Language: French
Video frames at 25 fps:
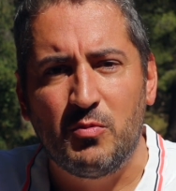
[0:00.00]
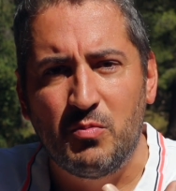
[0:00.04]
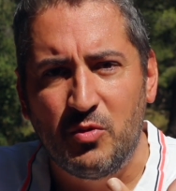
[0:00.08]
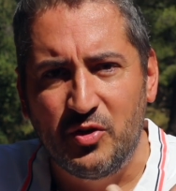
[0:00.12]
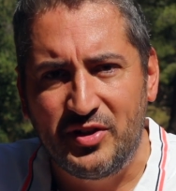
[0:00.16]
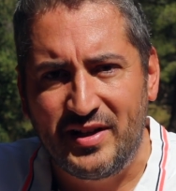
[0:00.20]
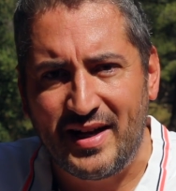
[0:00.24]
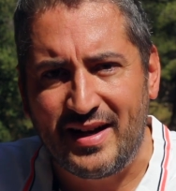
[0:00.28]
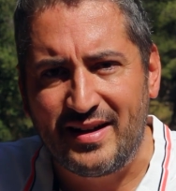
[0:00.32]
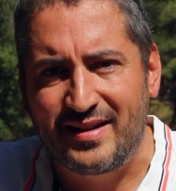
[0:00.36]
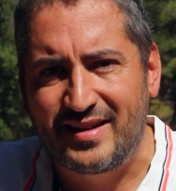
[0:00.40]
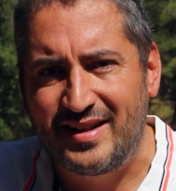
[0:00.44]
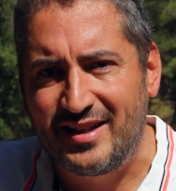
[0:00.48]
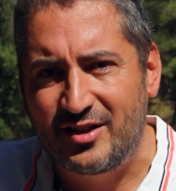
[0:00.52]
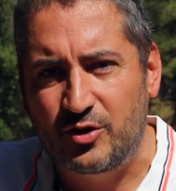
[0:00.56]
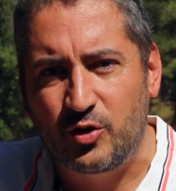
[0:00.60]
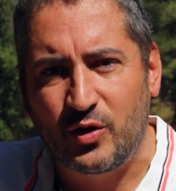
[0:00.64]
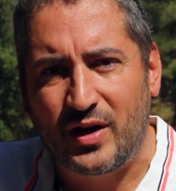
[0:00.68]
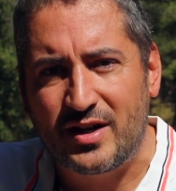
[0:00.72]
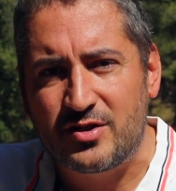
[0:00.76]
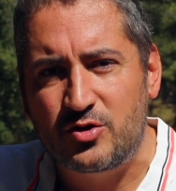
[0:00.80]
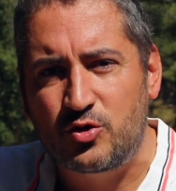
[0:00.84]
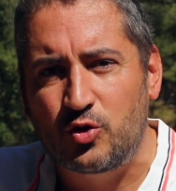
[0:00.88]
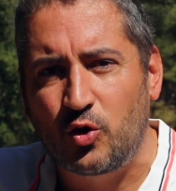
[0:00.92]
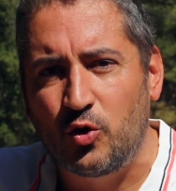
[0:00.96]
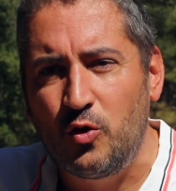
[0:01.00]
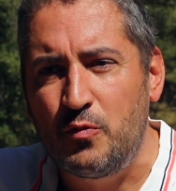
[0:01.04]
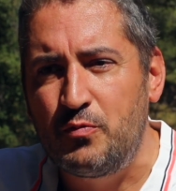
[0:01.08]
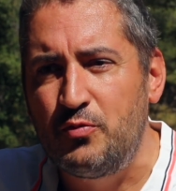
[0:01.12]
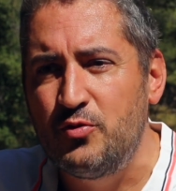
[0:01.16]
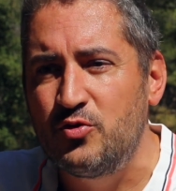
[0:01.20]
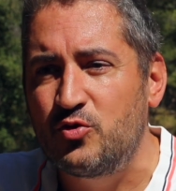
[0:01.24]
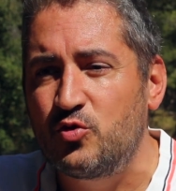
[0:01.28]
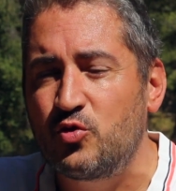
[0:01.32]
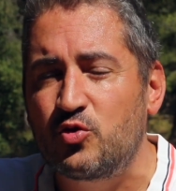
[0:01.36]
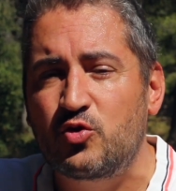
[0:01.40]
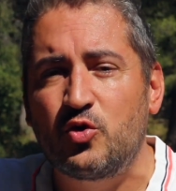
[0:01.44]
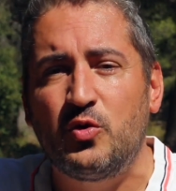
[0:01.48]
le modèle qui te rassure le
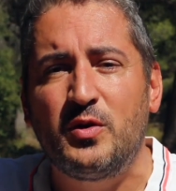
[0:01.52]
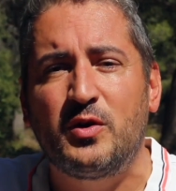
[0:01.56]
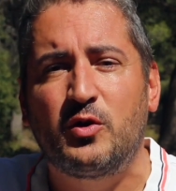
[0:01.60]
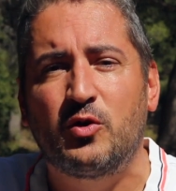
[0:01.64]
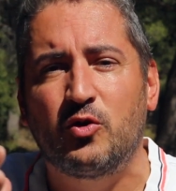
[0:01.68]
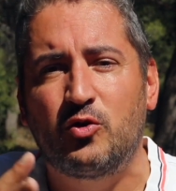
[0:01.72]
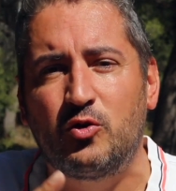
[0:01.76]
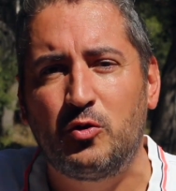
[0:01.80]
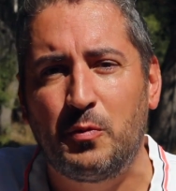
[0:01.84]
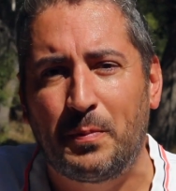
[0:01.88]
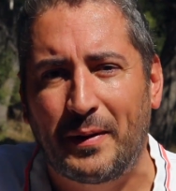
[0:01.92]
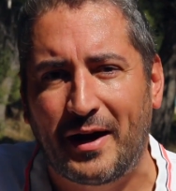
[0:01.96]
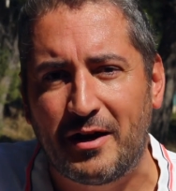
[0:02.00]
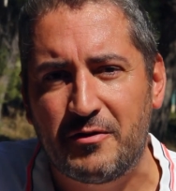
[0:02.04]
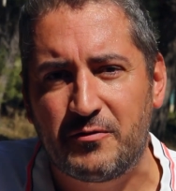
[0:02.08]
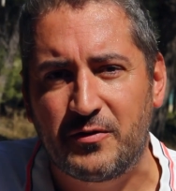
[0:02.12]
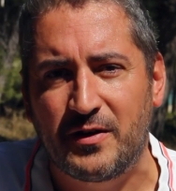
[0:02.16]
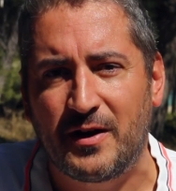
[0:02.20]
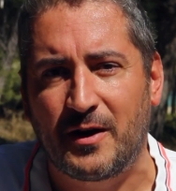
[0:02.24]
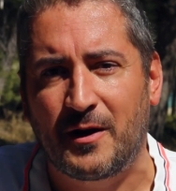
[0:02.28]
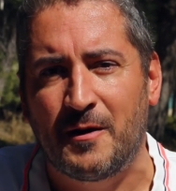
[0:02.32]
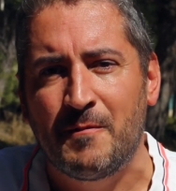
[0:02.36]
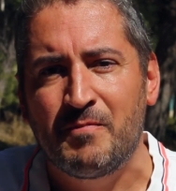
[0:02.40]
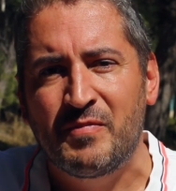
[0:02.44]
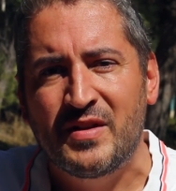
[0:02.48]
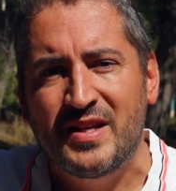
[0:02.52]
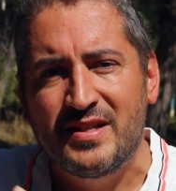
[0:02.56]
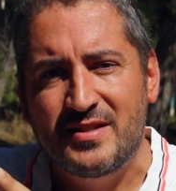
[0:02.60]
plus ou celui que tu préfères.